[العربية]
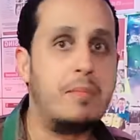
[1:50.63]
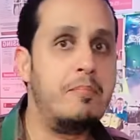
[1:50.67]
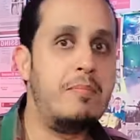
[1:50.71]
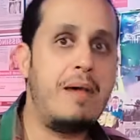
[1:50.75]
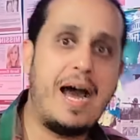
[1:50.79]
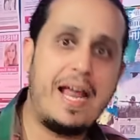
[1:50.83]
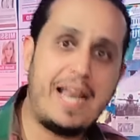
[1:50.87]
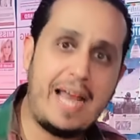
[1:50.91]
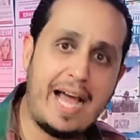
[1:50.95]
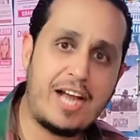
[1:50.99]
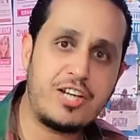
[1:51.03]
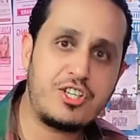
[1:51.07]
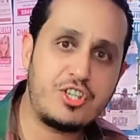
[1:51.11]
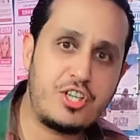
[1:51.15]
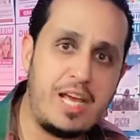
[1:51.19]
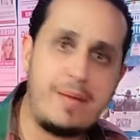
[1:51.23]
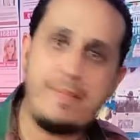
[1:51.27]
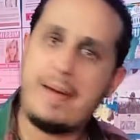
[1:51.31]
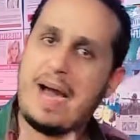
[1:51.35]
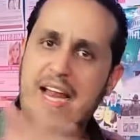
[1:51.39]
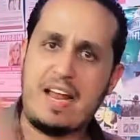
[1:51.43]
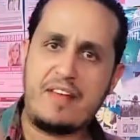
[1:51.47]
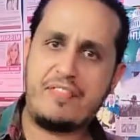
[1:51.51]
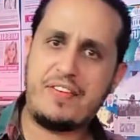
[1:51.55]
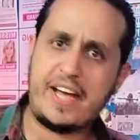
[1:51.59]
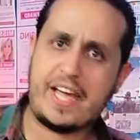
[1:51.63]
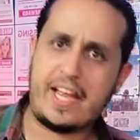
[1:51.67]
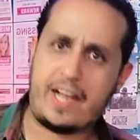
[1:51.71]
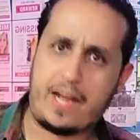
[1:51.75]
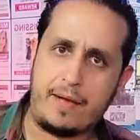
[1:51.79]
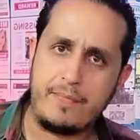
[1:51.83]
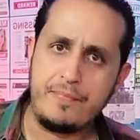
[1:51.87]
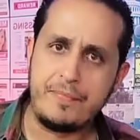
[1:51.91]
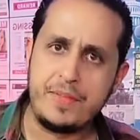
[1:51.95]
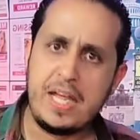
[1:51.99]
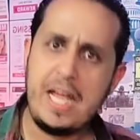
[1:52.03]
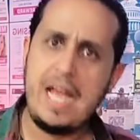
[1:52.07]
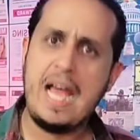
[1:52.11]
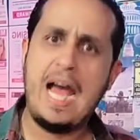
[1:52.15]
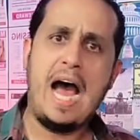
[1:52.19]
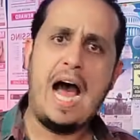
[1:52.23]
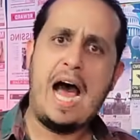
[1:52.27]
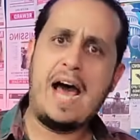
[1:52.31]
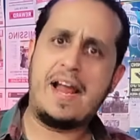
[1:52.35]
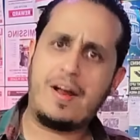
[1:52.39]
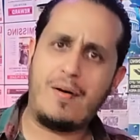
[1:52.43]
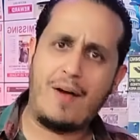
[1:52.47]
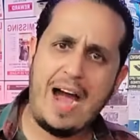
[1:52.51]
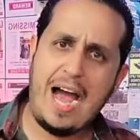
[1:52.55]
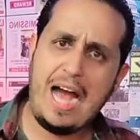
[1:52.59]
ما لكش قيمه على فكره
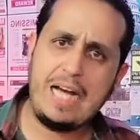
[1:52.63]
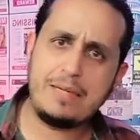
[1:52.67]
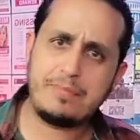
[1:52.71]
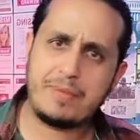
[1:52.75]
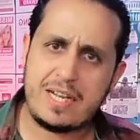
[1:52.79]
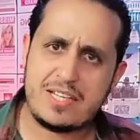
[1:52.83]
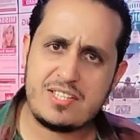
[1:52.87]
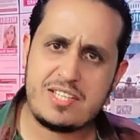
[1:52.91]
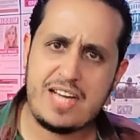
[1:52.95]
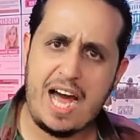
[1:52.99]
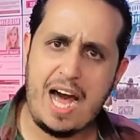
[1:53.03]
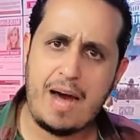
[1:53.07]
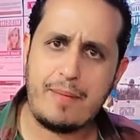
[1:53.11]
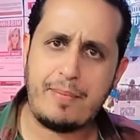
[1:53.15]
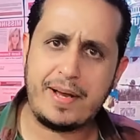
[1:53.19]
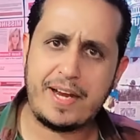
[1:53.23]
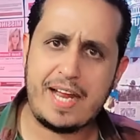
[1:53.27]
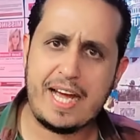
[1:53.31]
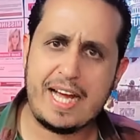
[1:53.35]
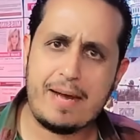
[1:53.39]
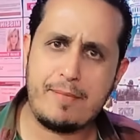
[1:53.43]
انا واحد من اصحابنا